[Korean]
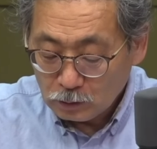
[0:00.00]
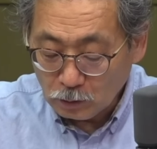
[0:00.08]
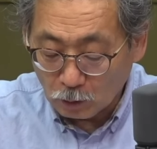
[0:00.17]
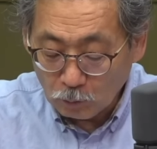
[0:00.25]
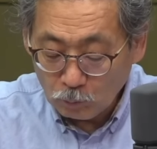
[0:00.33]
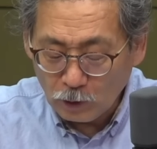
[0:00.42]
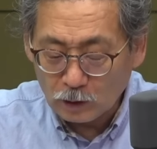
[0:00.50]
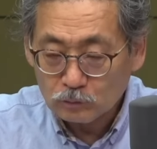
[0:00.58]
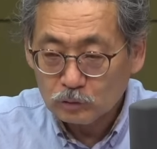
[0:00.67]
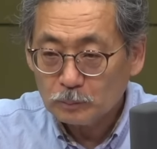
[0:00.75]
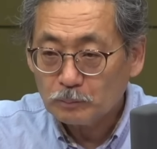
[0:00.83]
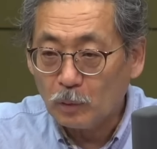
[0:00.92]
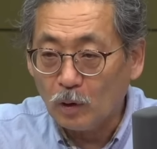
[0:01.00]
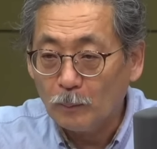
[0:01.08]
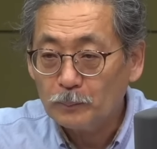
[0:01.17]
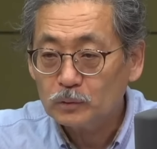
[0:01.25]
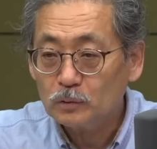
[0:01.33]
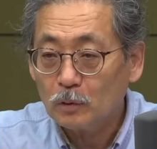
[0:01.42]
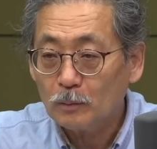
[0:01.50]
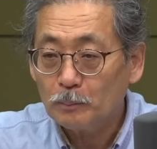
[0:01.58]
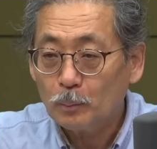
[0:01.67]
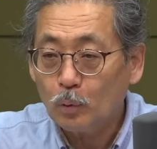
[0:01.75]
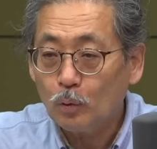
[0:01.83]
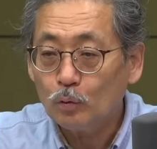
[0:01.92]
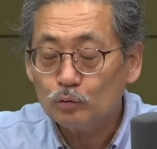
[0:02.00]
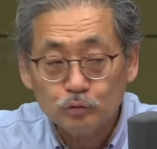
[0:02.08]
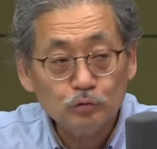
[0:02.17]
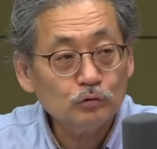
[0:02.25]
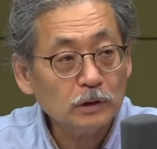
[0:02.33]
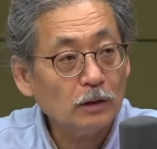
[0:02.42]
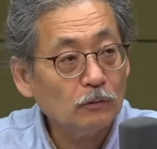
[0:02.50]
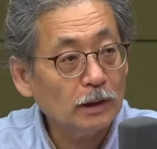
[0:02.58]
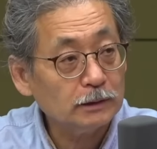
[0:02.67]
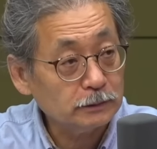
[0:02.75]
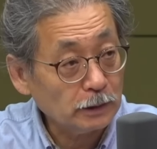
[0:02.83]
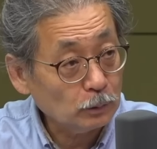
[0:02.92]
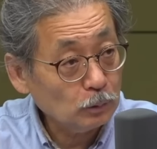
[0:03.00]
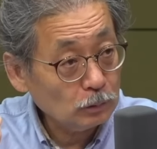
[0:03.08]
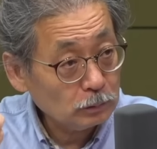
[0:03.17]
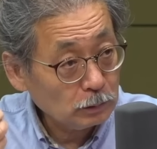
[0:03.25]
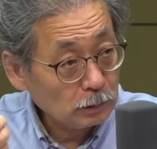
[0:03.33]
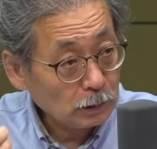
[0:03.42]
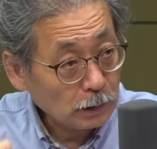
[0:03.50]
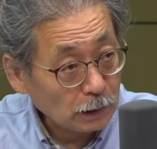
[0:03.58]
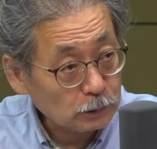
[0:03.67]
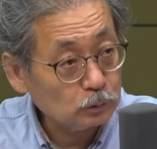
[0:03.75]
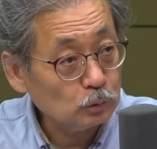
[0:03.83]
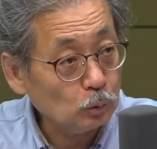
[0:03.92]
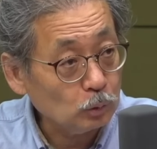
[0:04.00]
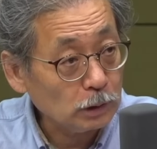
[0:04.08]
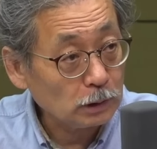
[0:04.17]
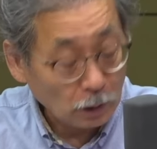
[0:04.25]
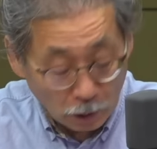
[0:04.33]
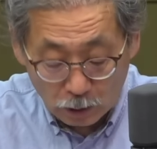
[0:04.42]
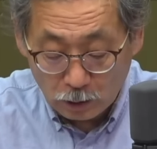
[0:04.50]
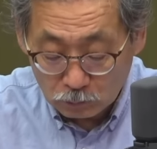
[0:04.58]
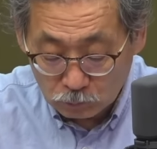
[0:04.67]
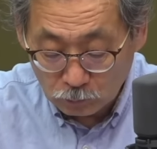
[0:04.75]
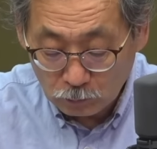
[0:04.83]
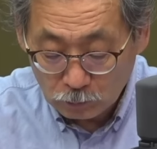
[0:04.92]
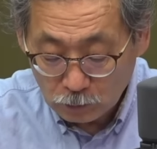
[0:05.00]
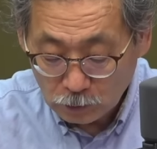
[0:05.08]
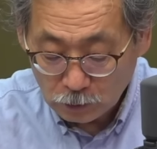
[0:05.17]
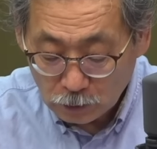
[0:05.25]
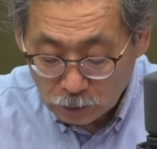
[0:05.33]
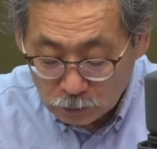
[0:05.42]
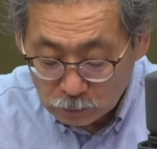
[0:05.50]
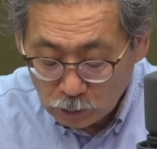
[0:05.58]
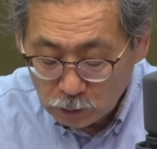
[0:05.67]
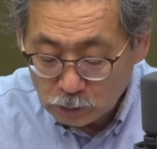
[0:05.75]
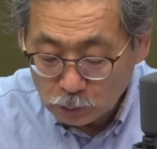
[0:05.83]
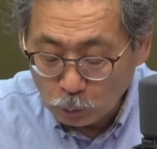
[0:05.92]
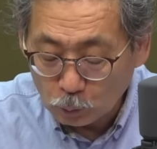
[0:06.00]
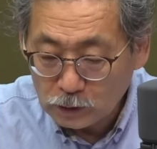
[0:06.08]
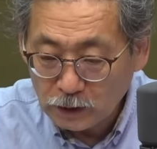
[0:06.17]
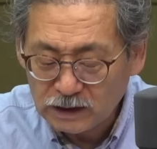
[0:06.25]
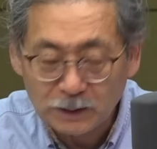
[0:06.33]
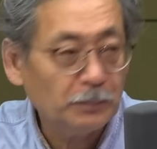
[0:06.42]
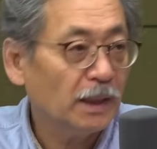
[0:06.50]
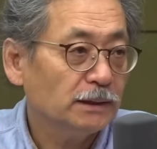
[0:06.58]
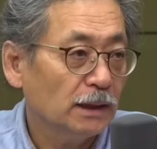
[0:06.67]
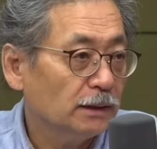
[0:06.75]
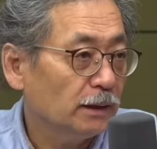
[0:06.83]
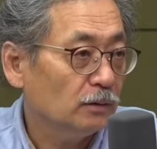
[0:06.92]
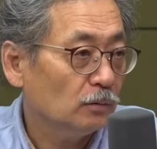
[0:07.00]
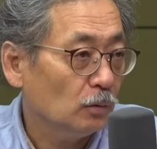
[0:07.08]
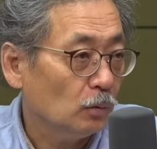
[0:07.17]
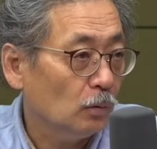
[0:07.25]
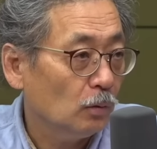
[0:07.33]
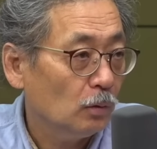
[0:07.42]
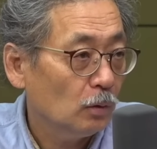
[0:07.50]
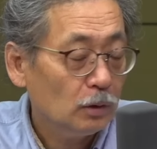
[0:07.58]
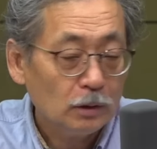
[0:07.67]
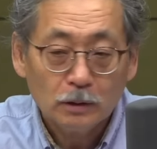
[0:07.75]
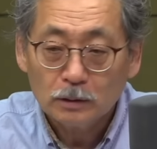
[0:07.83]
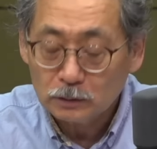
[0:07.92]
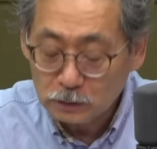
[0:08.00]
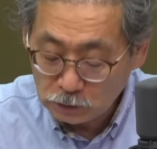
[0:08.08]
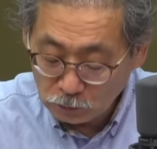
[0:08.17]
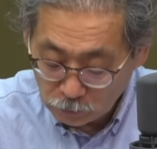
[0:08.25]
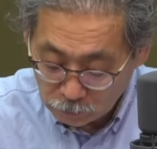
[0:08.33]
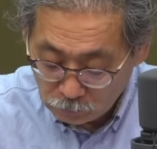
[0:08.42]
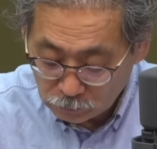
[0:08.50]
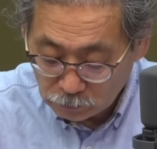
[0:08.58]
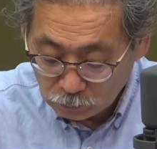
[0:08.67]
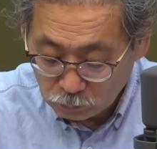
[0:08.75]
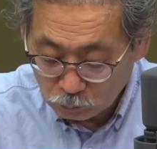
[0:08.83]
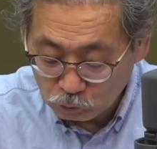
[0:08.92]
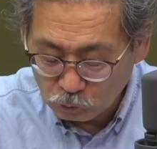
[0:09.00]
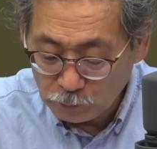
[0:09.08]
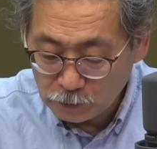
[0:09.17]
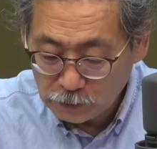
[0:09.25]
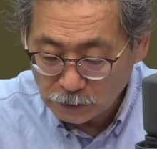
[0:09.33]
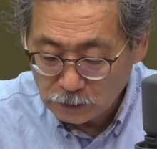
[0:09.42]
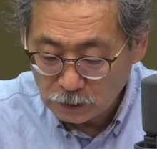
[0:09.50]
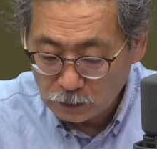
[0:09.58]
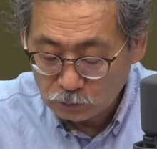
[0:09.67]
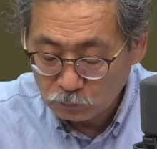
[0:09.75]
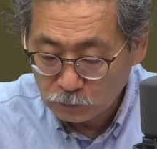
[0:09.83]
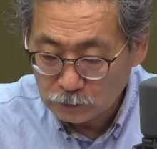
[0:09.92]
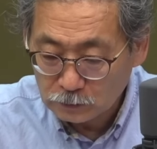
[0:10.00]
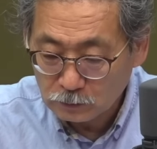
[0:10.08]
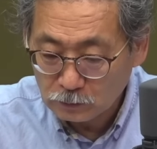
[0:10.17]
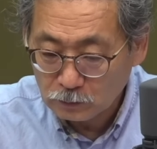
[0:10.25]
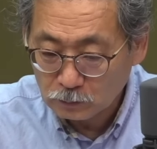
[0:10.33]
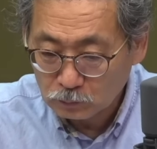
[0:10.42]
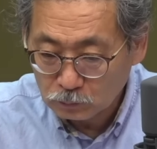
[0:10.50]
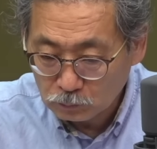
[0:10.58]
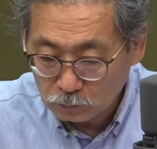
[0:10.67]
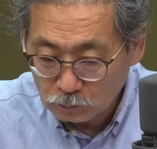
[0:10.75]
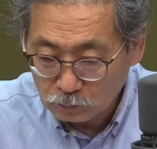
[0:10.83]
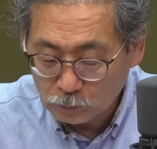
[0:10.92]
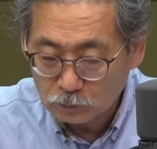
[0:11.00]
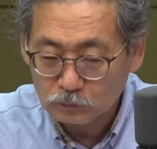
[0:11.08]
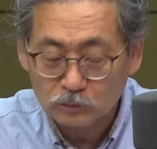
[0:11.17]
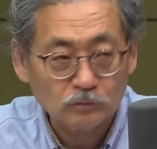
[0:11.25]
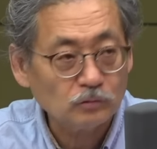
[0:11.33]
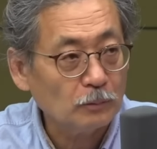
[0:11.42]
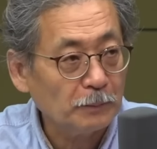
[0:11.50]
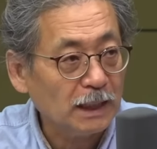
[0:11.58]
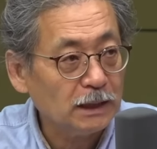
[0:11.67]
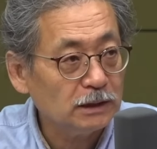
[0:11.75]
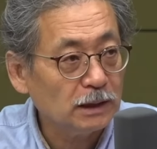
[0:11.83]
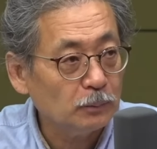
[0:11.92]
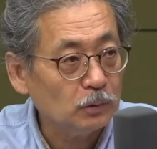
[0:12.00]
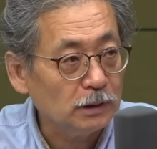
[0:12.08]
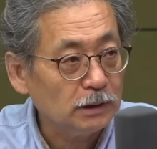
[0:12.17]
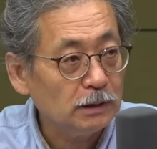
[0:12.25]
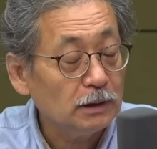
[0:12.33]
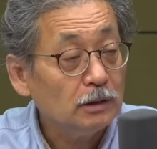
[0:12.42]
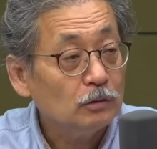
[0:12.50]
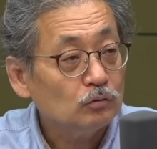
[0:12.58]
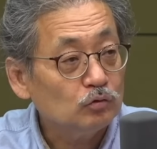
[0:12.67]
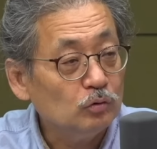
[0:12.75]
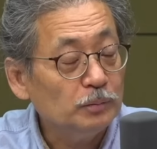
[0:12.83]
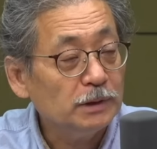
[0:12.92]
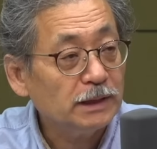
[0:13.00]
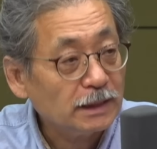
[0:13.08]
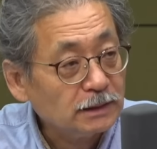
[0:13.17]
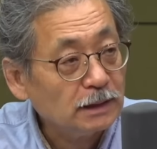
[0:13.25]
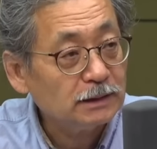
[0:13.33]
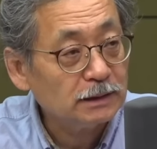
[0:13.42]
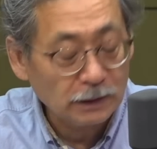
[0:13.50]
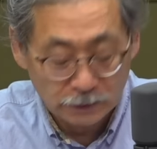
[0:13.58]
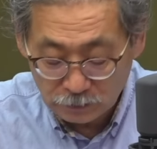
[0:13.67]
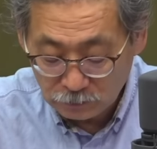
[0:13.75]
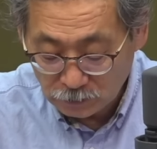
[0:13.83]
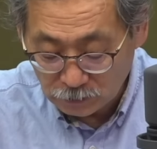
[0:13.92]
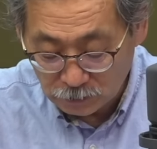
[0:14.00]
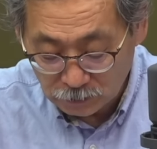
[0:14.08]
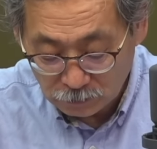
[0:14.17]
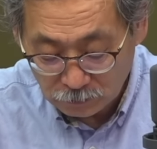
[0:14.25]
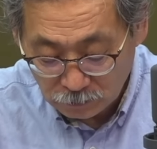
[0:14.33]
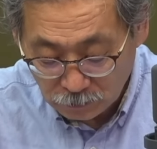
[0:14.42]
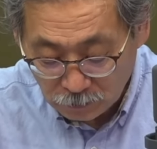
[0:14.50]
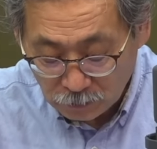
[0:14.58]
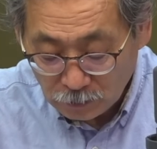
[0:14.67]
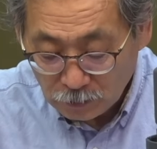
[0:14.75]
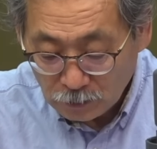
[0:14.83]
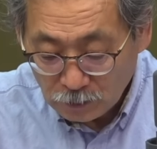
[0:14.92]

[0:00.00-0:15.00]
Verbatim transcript: 영광군 법성포구라고 하는 대로 가지고 오니까 음, 가깝고 네. 이게 이제 조기의 집화장이 되는 거고 네. 그 지역에서 이제 또 굴비를 생산하기 위해서 또뭐 꾸덕꾸덕 말리다 보니 음. 굴비 생산지가 되는 거잖아요. 음.